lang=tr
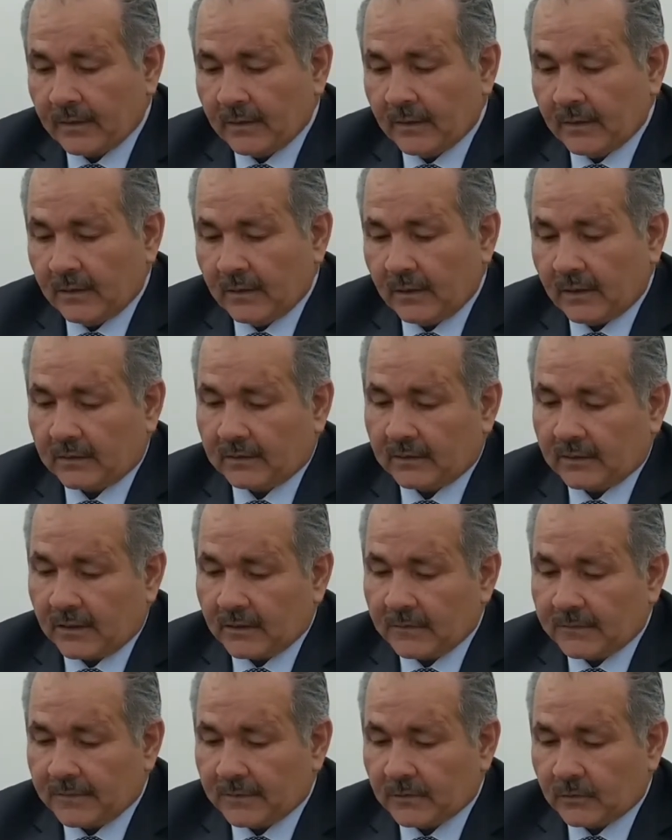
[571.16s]
Allah
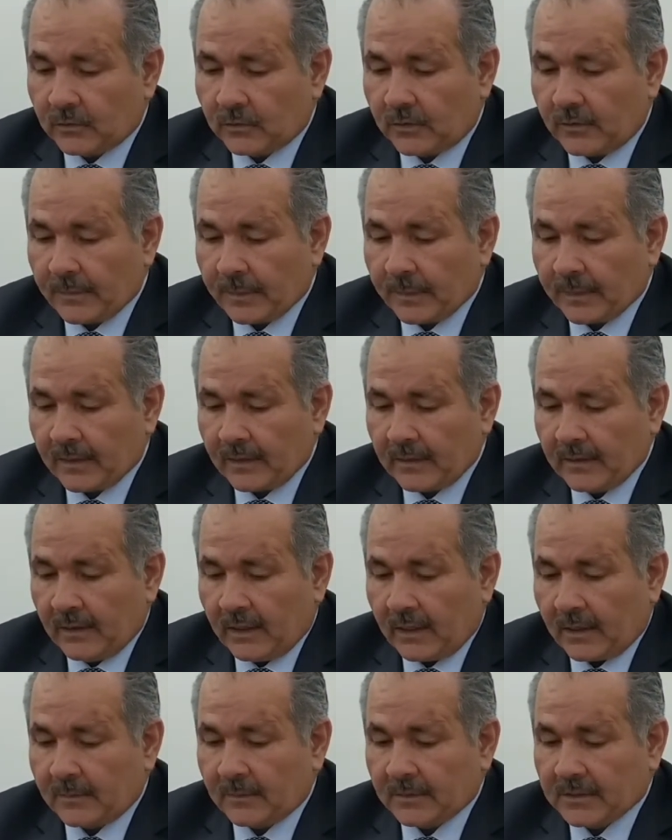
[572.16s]
affediyor.
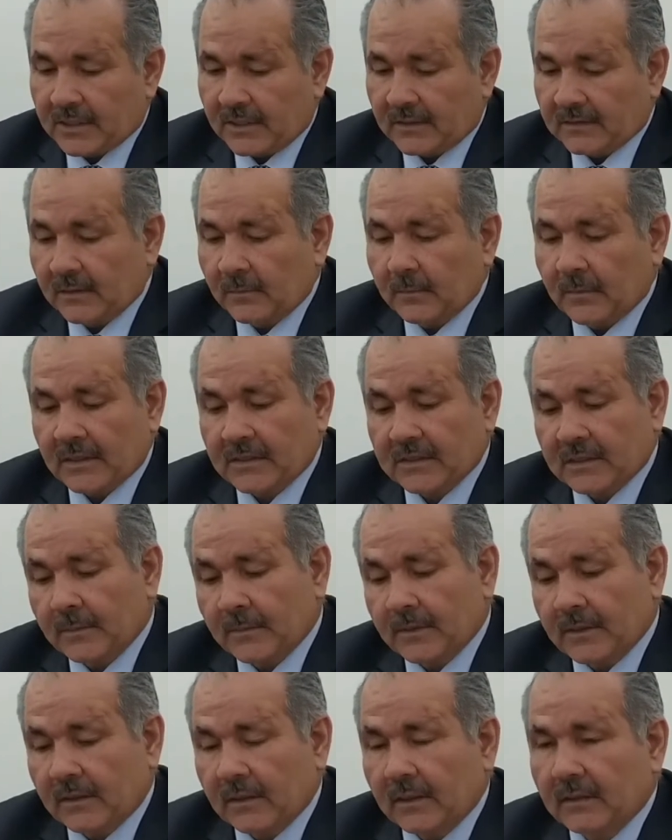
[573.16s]
Ama şeytan başka bir
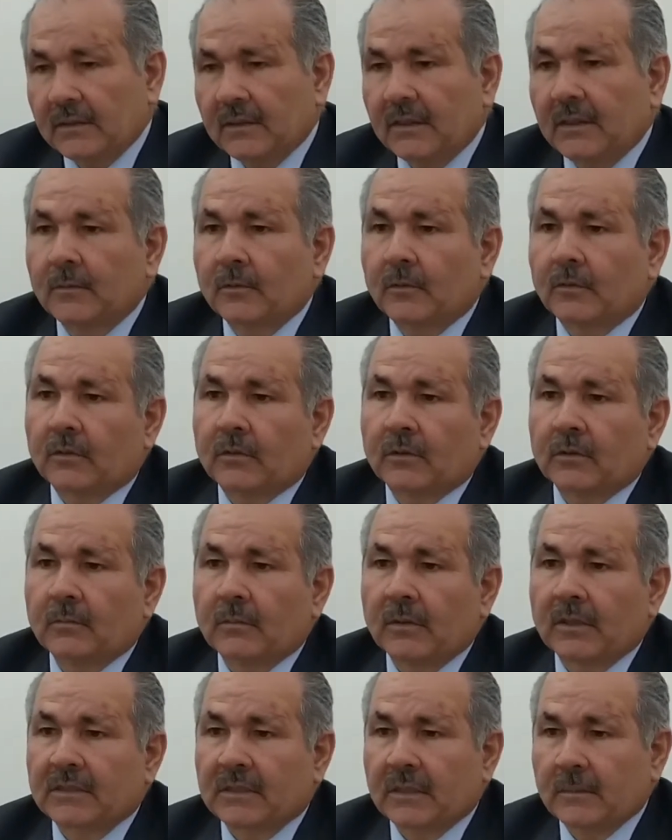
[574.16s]
kanal daha buluyor.
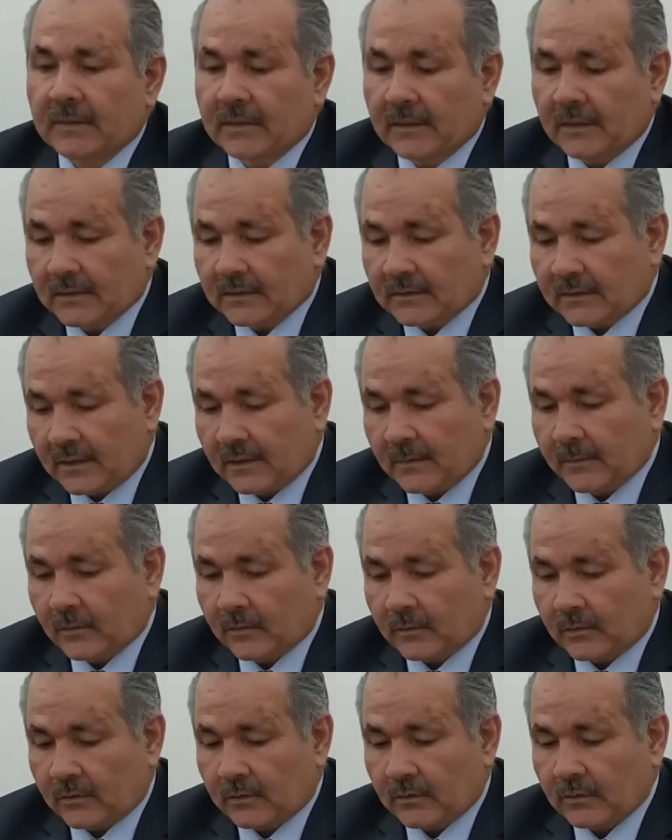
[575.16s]
Başka bir delik daha buluyor.
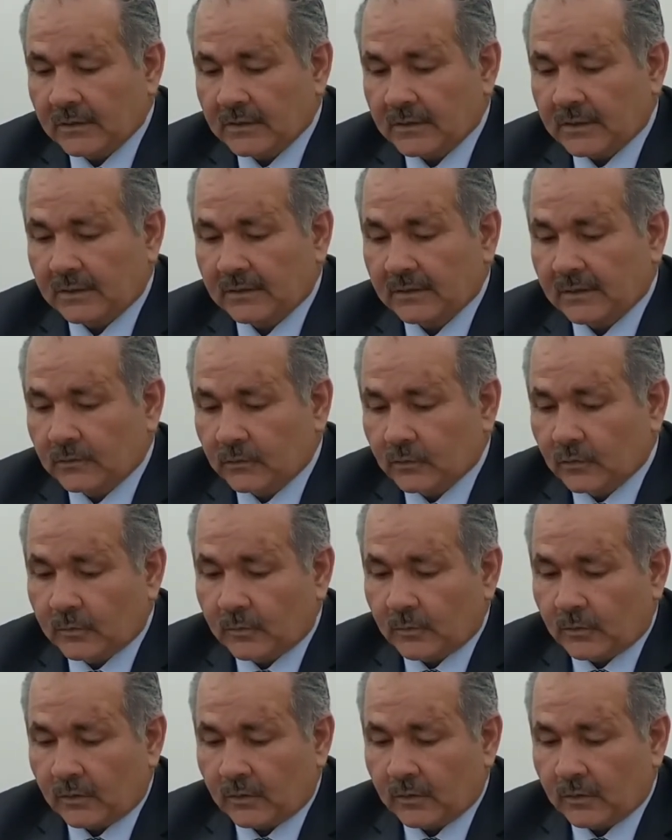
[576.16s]
Şeytan durmuyor.